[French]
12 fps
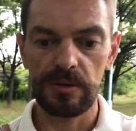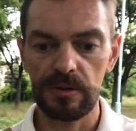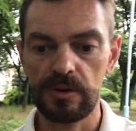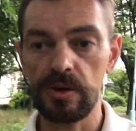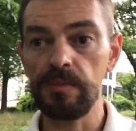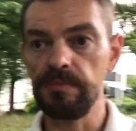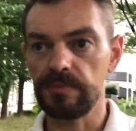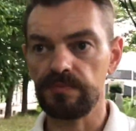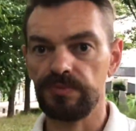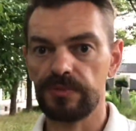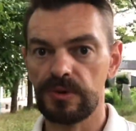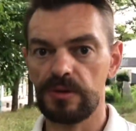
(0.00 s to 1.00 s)
comme
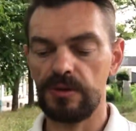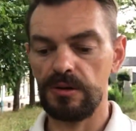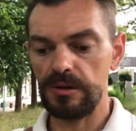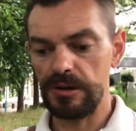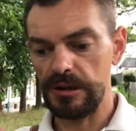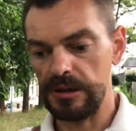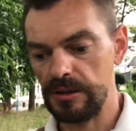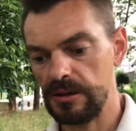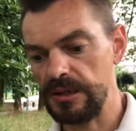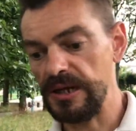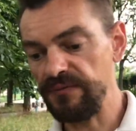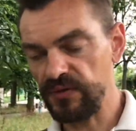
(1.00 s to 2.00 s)

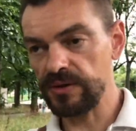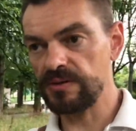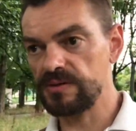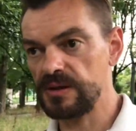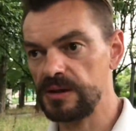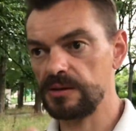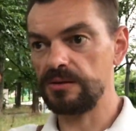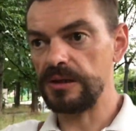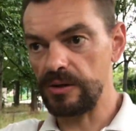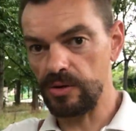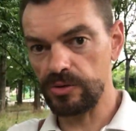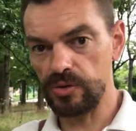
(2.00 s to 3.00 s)
les Français,
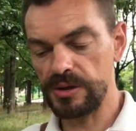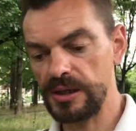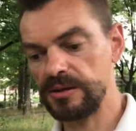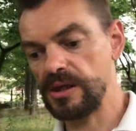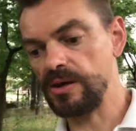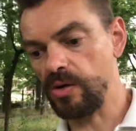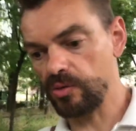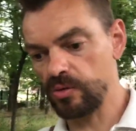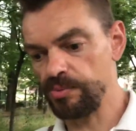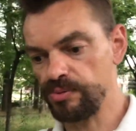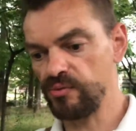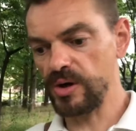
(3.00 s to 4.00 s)
dans leur totalité, ont le
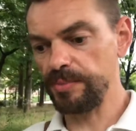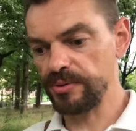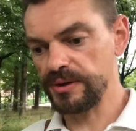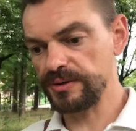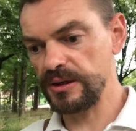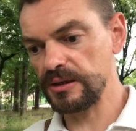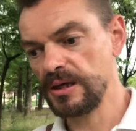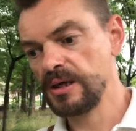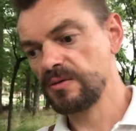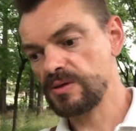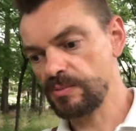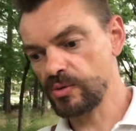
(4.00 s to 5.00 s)
pouvoir politique.
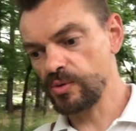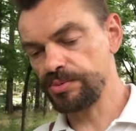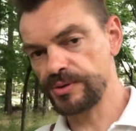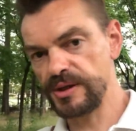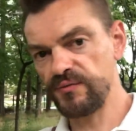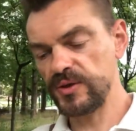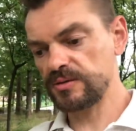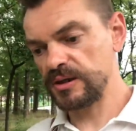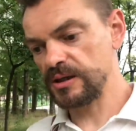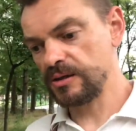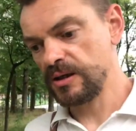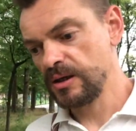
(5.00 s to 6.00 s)
C'est beaucoup plus
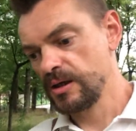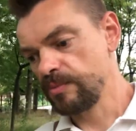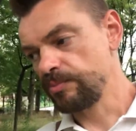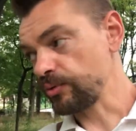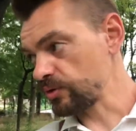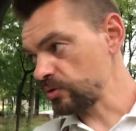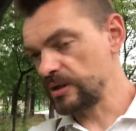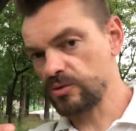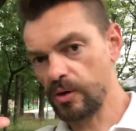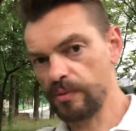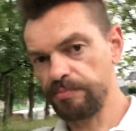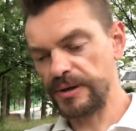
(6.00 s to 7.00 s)
difficile pour ceux qui sont
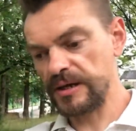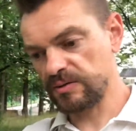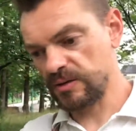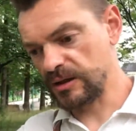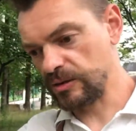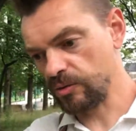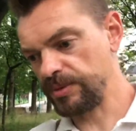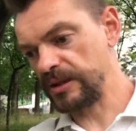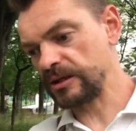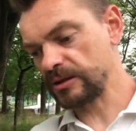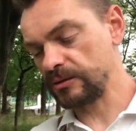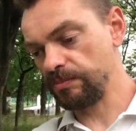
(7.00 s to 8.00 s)
en place et qui sont
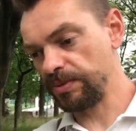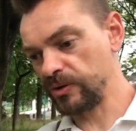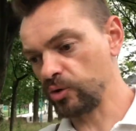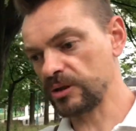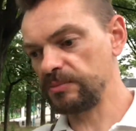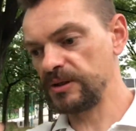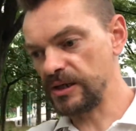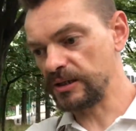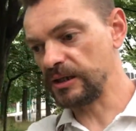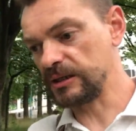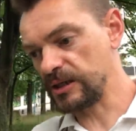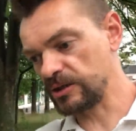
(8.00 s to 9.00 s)
pédocriminels
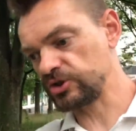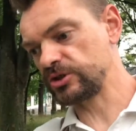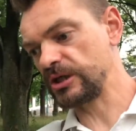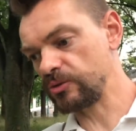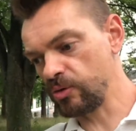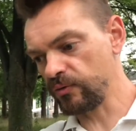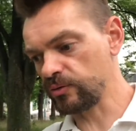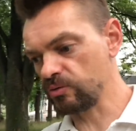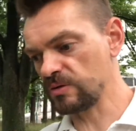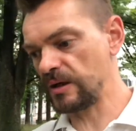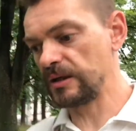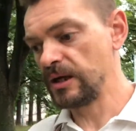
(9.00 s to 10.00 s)
qui cachent, qui couvrent tout
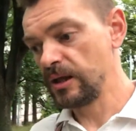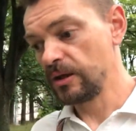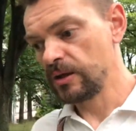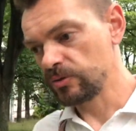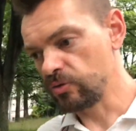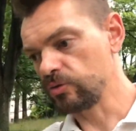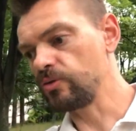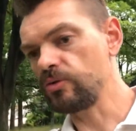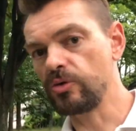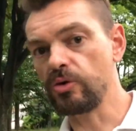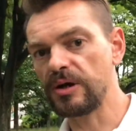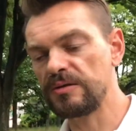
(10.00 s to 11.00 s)
ça,
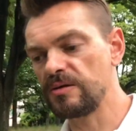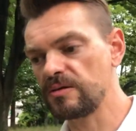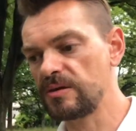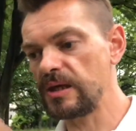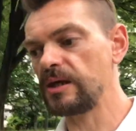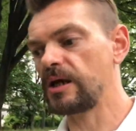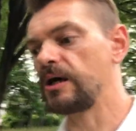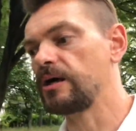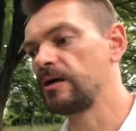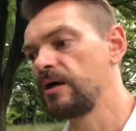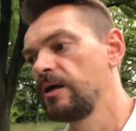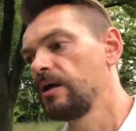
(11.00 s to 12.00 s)
de résister à la,
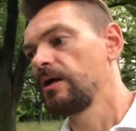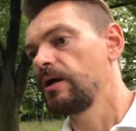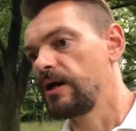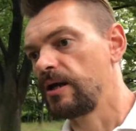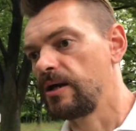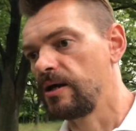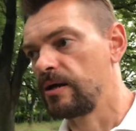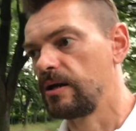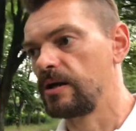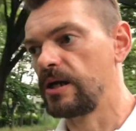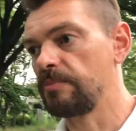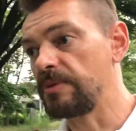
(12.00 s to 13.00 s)
à
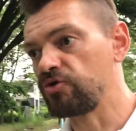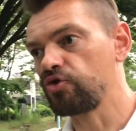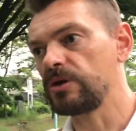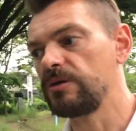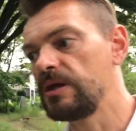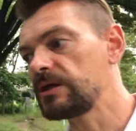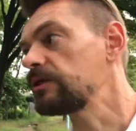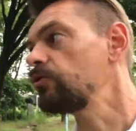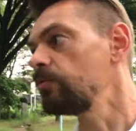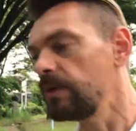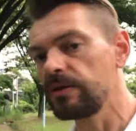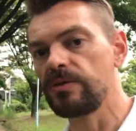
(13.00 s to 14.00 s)
la, majorité qui
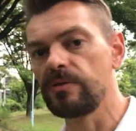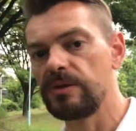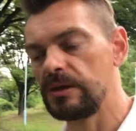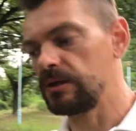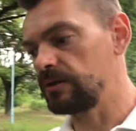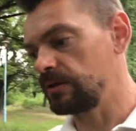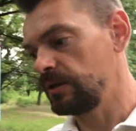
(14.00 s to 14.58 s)
demande euh,